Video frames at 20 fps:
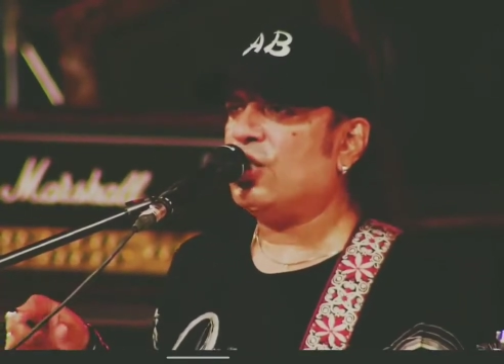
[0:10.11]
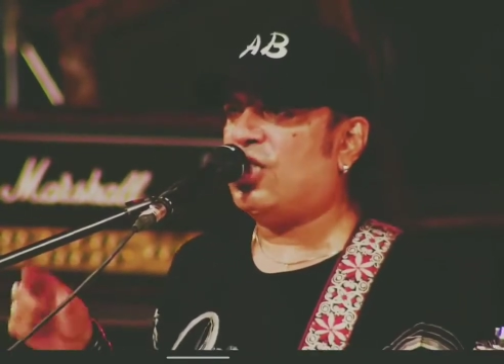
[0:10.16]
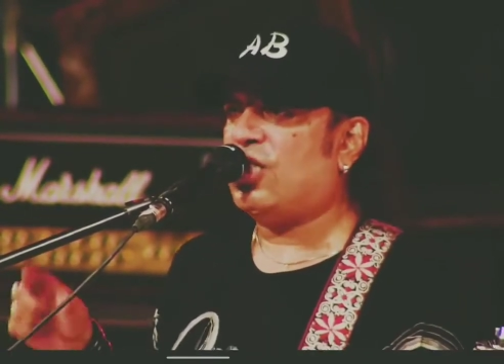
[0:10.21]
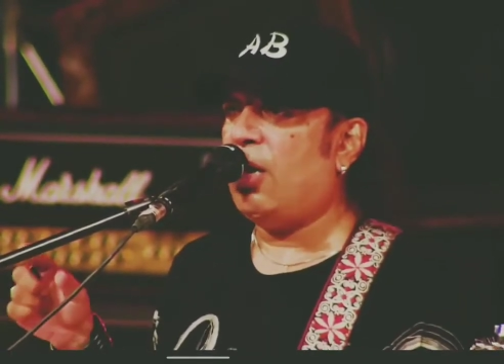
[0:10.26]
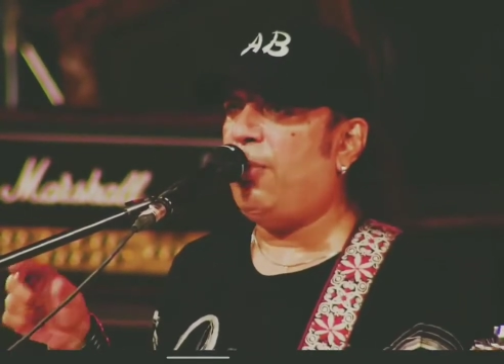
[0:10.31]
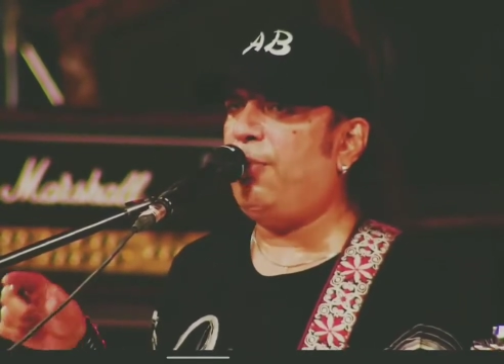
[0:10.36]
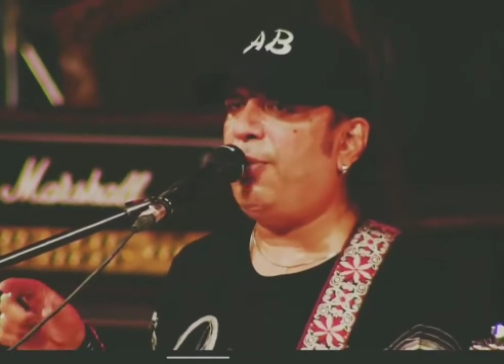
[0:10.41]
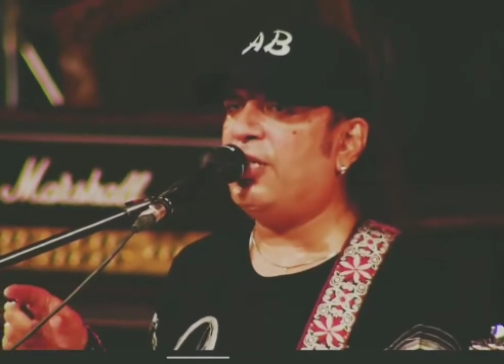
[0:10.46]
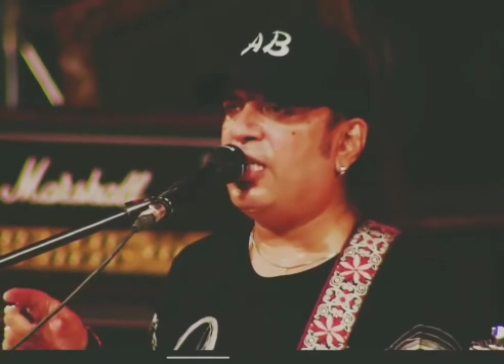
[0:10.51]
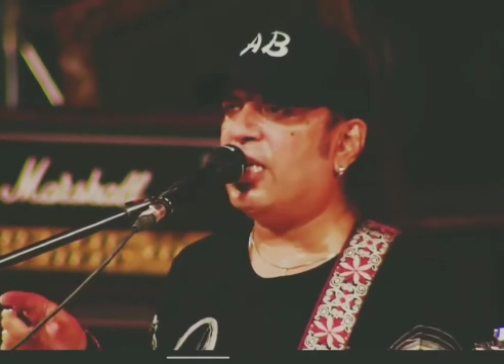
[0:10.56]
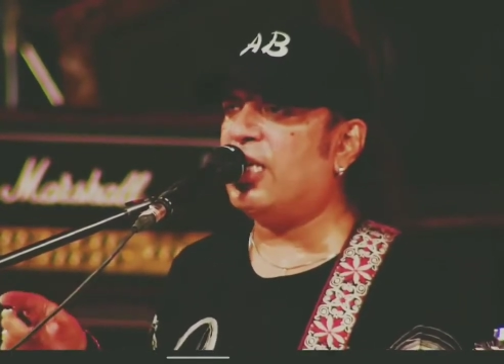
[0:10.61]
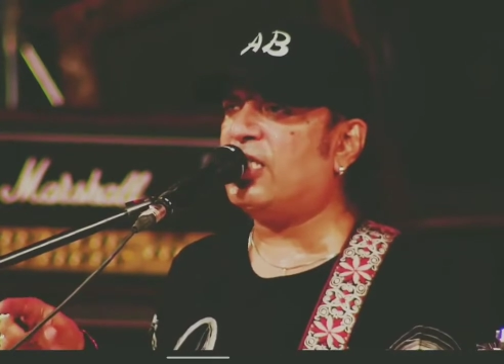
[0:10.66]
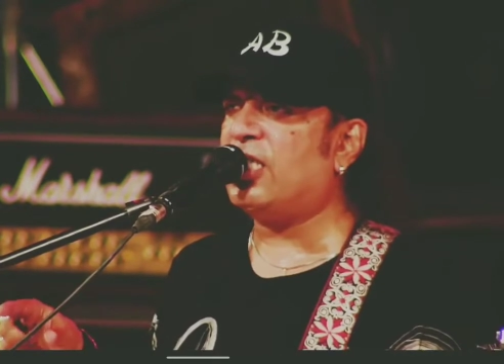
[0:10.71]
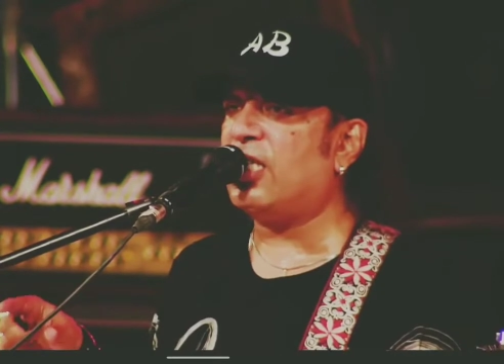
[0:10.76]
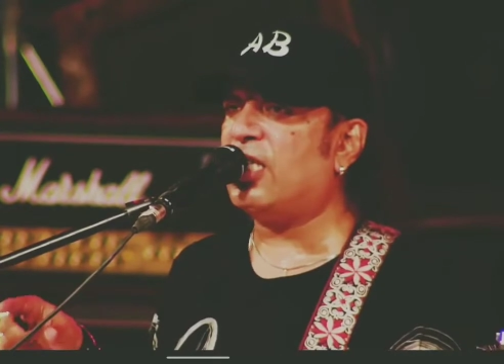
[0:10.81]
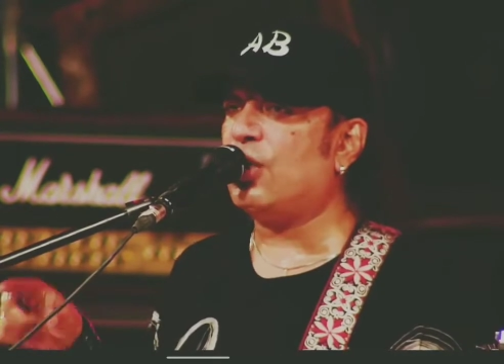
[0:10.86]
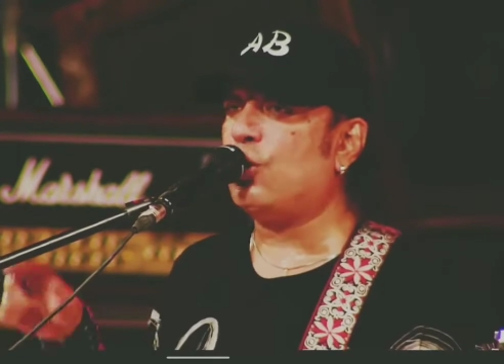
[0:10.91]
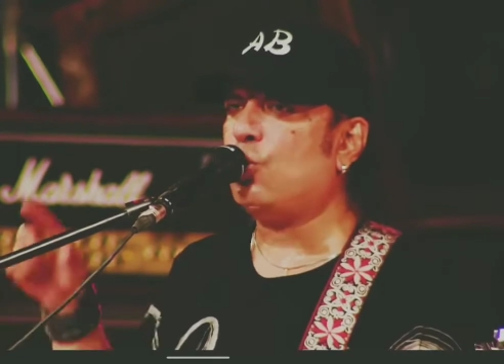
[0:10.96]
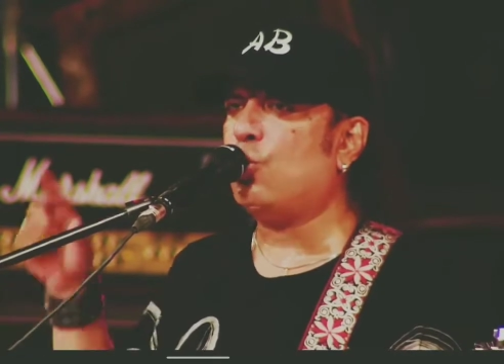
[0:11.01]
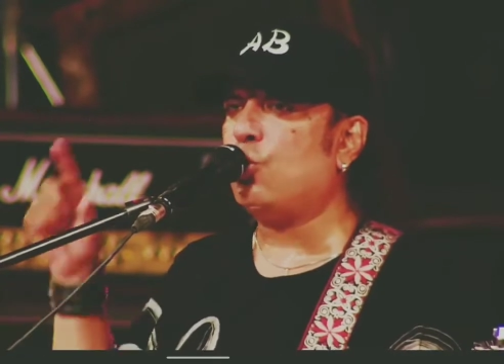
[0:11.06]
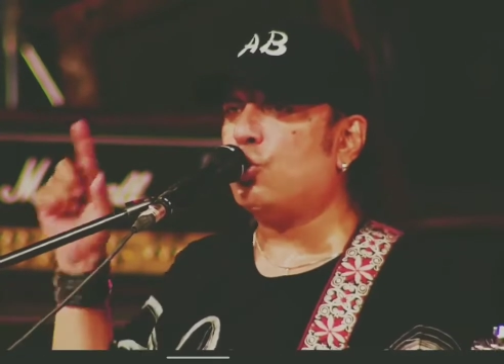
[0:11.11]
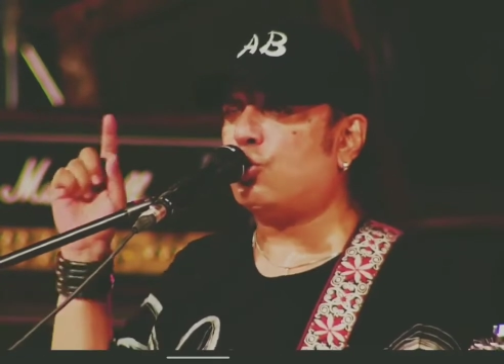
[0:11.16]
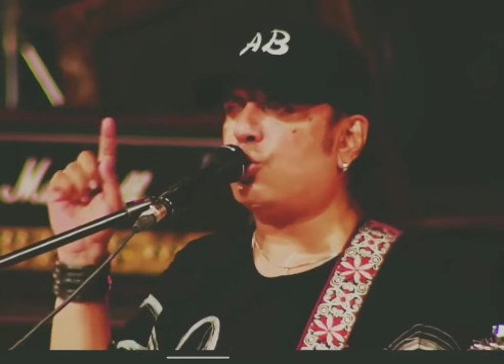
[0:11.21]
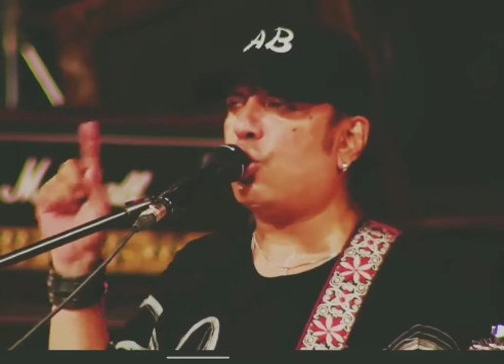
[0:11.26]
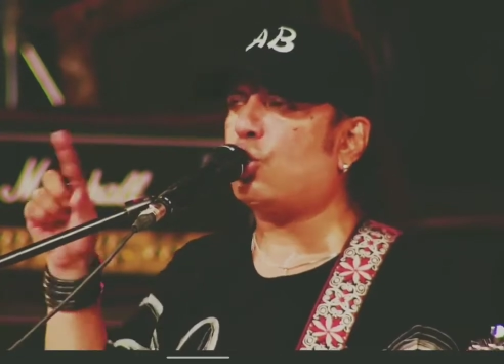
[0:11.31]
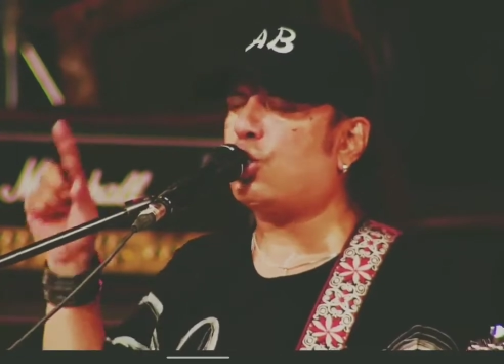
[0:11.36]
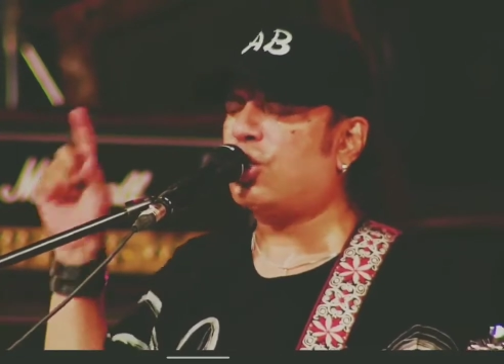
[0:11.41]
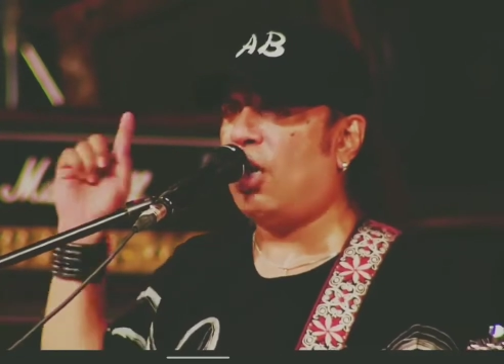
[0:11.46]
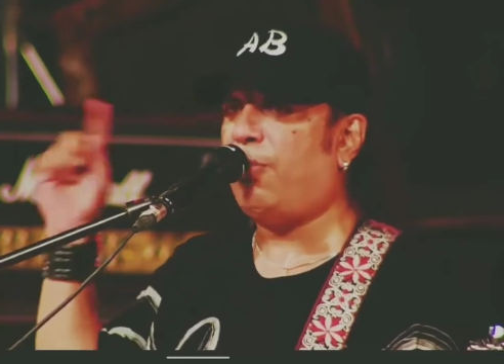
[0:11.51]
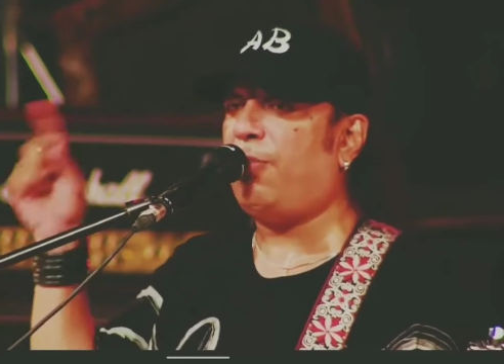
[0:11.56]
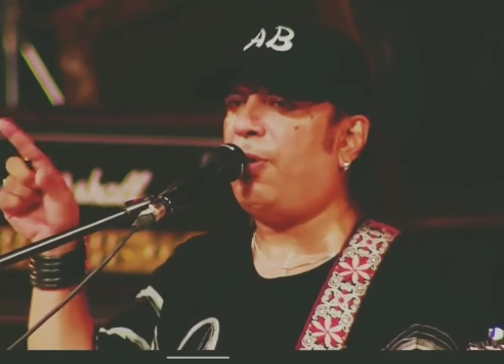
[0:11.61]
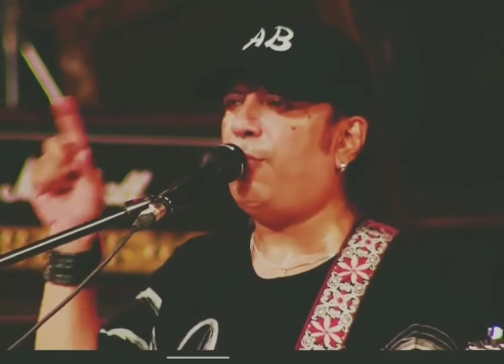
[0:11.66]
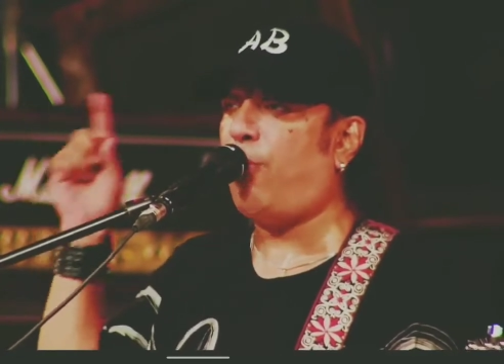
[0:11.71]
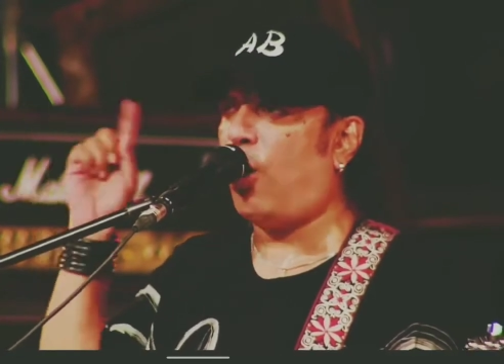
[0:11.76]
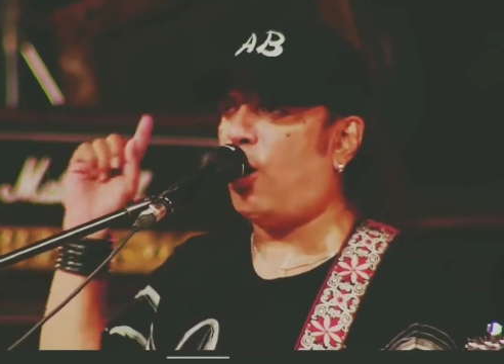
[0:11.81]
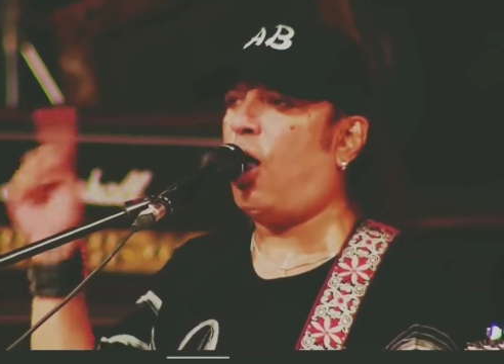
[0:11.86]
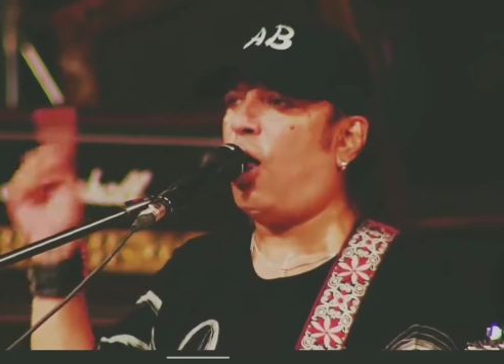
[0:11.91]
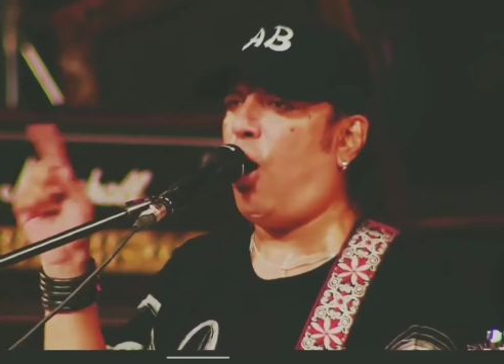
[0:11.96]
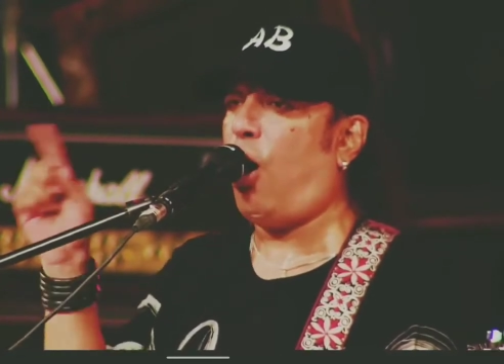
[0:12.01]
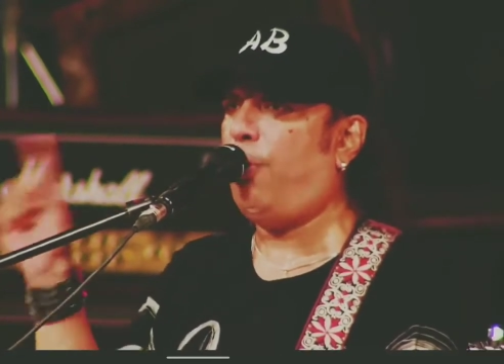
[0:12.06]
শিল্পীদের যে দুস্থ শিল্পী
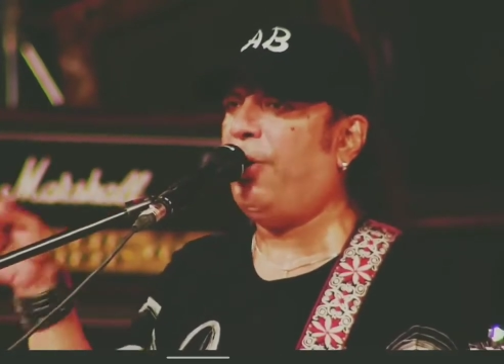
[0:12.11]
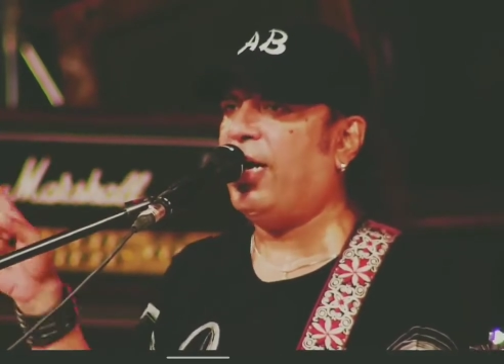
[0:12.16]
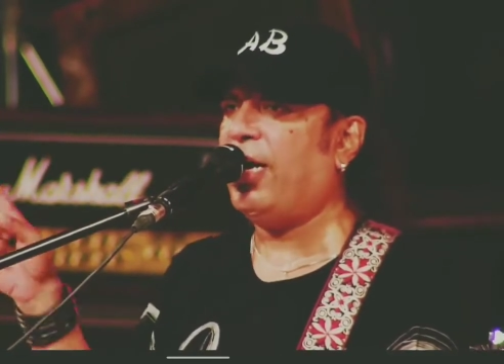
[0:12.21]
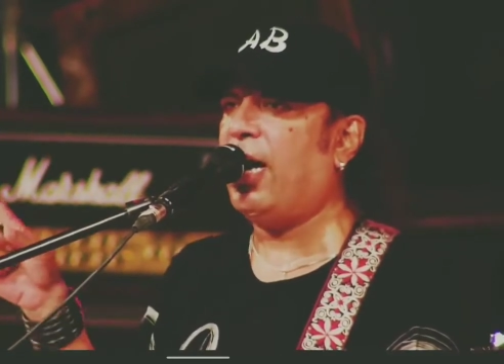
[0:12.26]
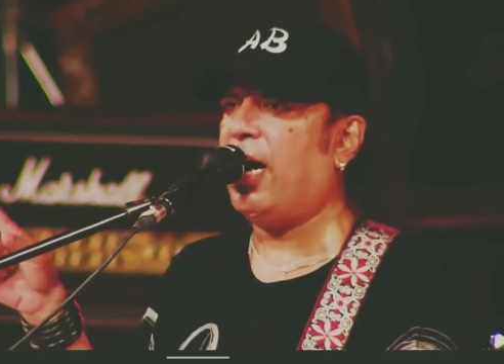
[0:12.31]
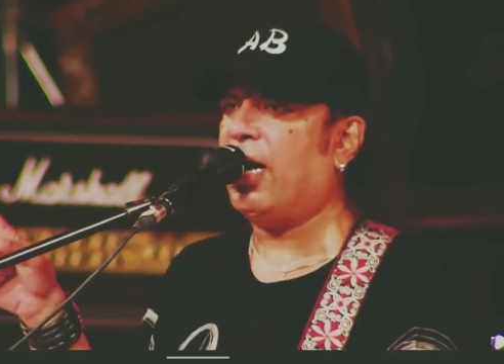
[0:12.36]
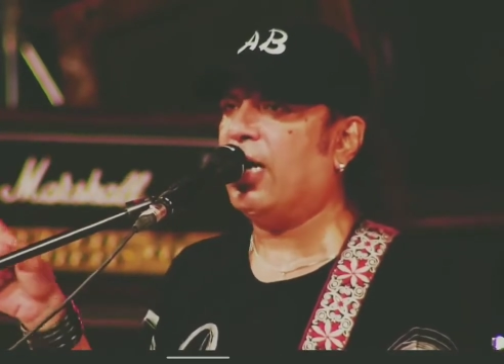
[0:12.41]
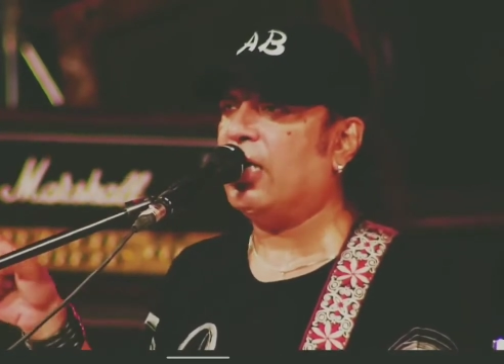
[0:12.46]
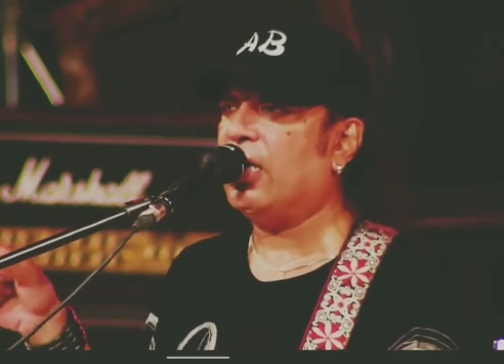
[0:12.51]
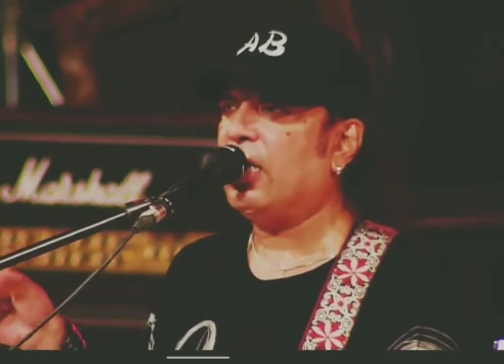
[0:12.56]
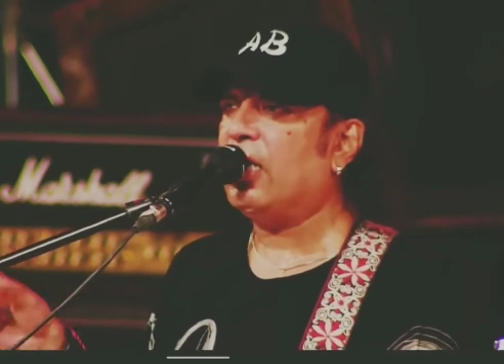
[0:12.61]
বলা হবে না